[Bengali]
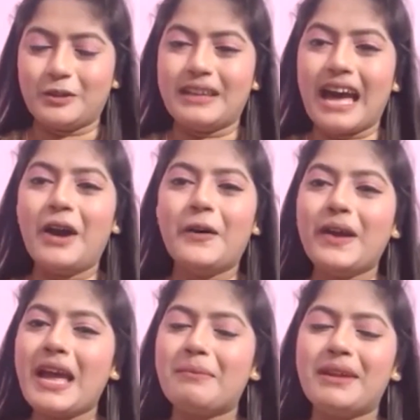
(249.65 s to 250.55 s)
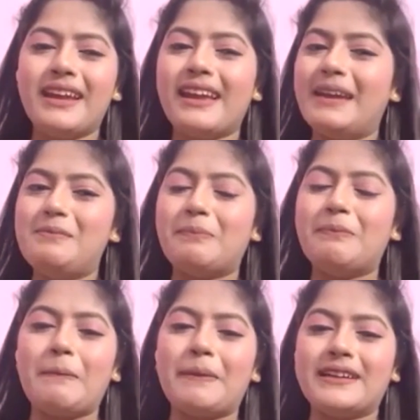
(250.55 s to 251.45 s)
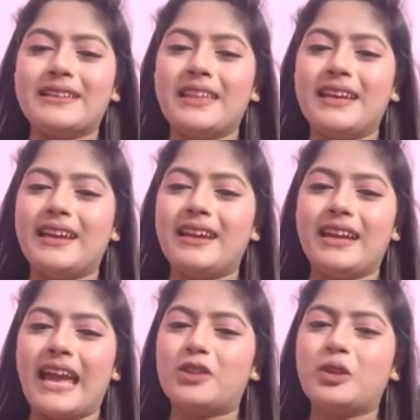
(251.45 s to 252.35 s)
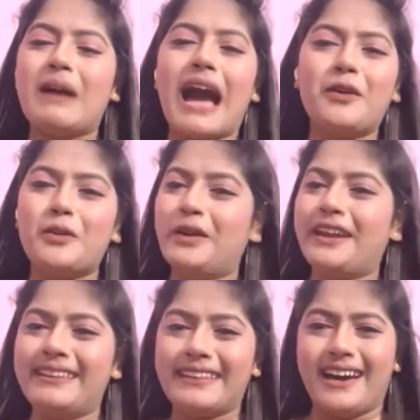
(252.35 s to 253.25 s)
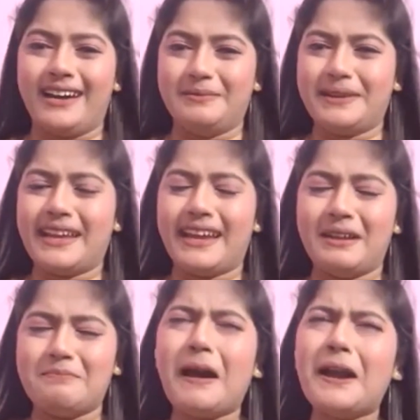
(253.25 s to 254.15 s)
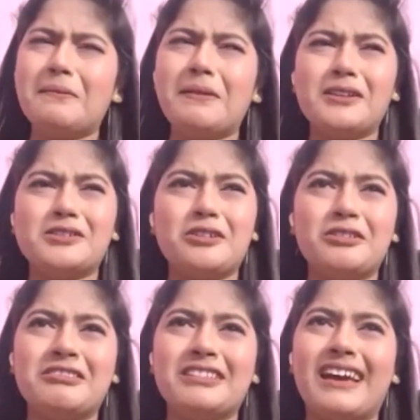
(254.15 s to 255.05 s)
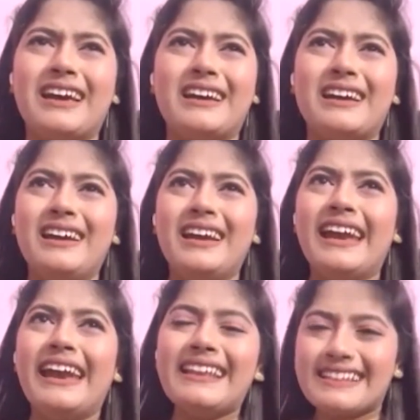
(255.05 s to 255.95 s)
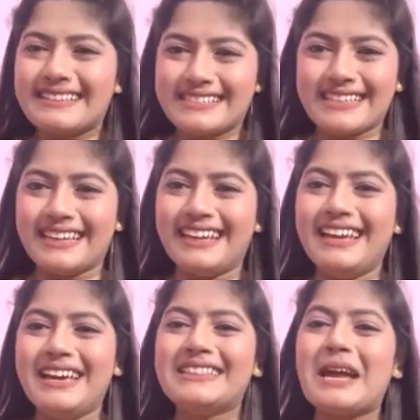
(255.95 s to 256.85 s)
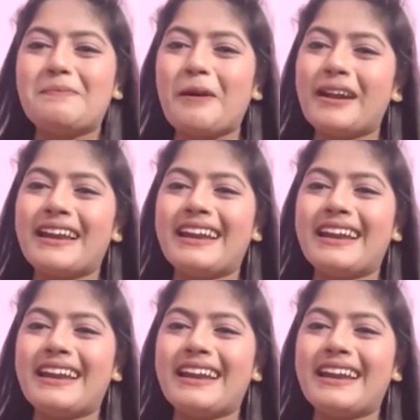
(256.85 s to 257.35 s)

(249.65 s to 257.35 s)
তো না হয় আমি এই ব্যাপারটাতে একদম আগ্রহী না মানে বারবার যখন হেরে যাচ্ছি তারপরে